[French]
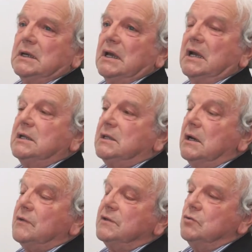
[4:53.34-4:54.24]
Elle était
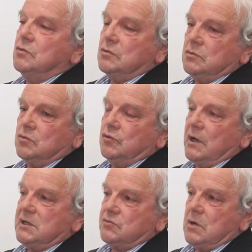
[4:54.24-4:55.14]
lardée de, coups de
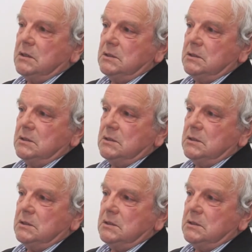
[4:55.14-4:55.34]
rasoir.